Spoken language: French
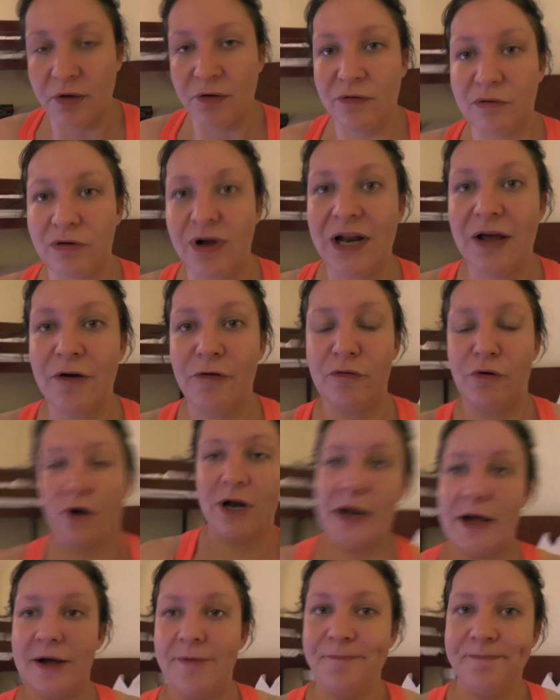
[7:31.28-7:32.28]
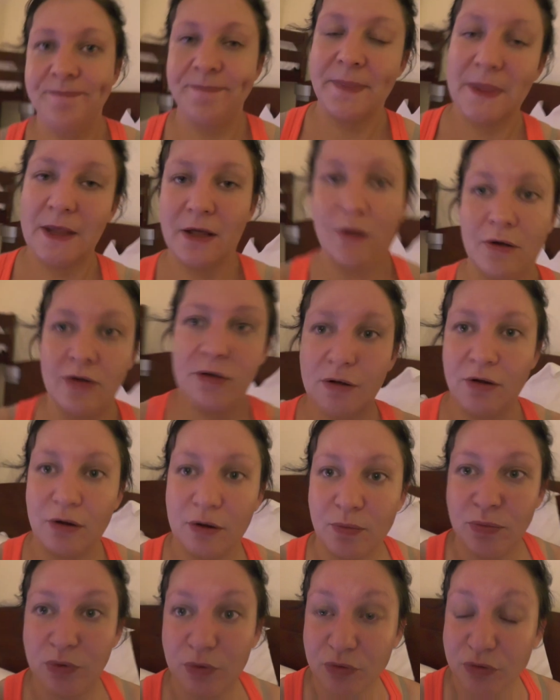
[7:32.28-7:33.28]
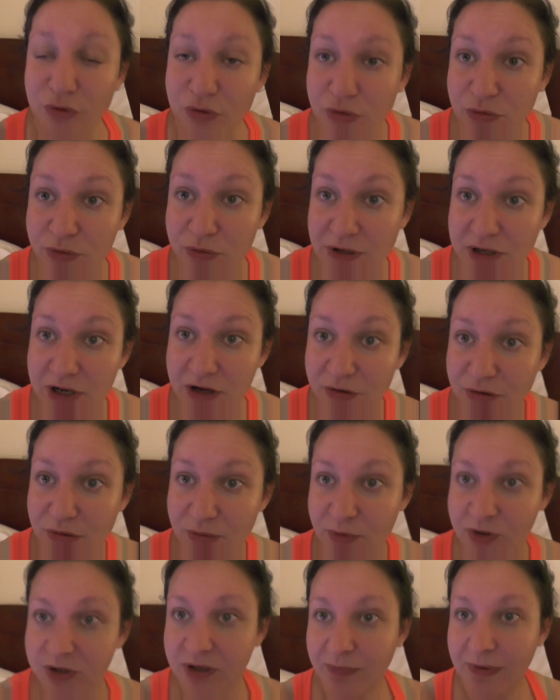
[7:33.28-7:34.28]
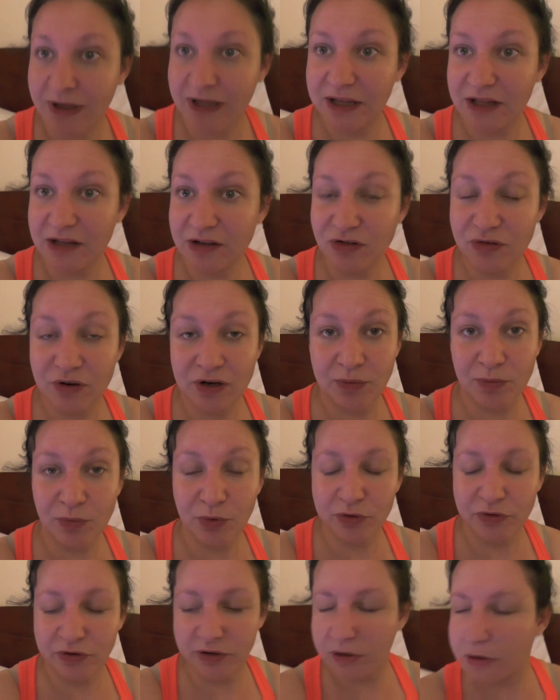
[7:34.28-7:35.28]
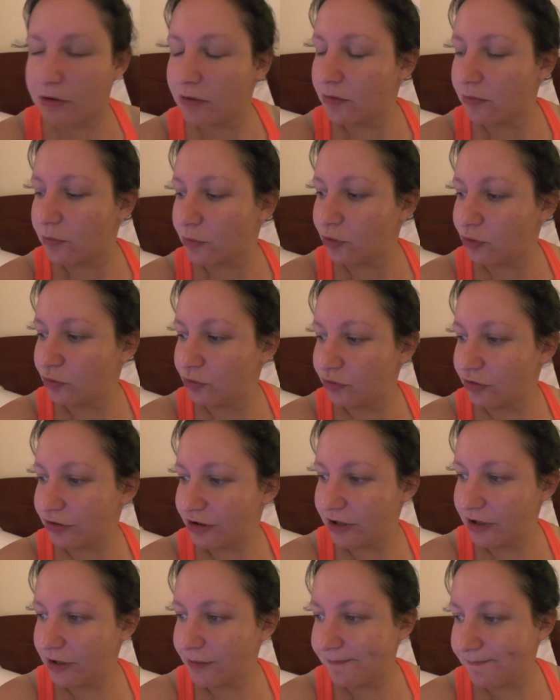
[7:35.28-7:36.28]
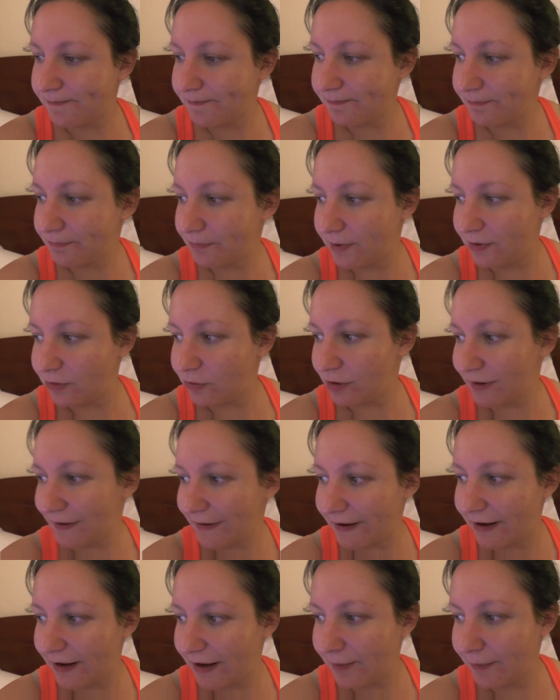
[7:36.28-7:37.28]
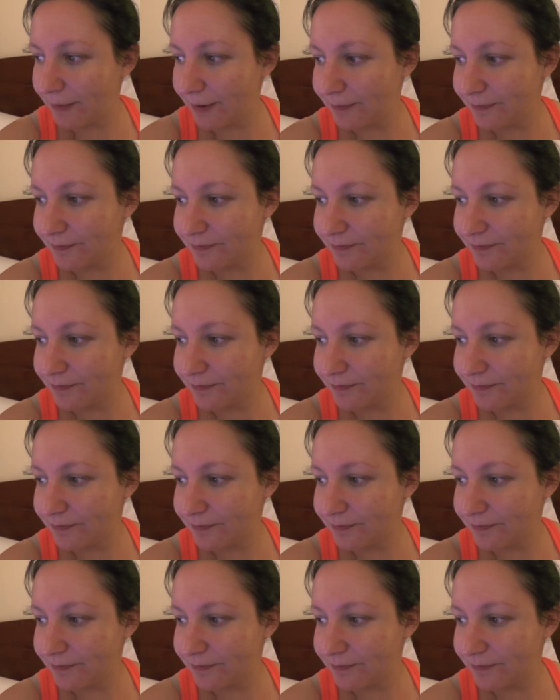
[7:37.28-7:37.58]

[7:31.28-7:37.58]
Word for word: Voilà, voilà. Euh, bon, je suis largement démaquillée, je vais me brosser les dents, me doucher, mettre de la crème.